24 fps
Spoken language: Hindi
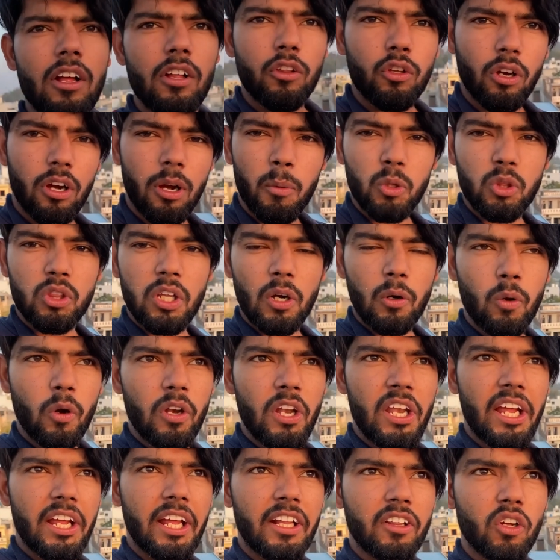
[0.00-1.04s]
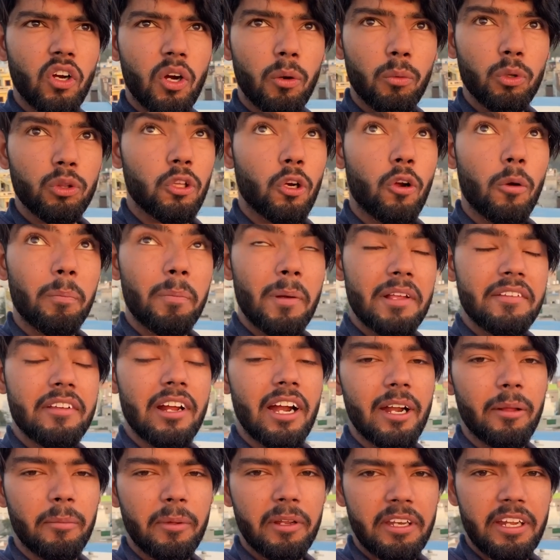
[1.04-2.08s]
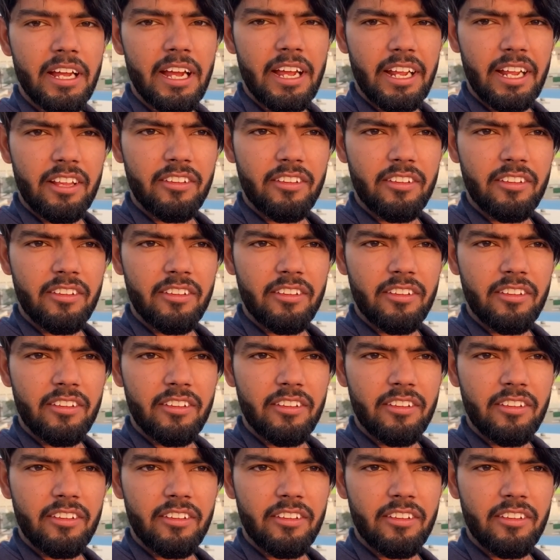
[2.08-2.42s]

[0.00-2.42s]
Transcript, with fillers: तो कबूतर खोल लेंगे तो कबूतर को पहचान में नहीं आएगी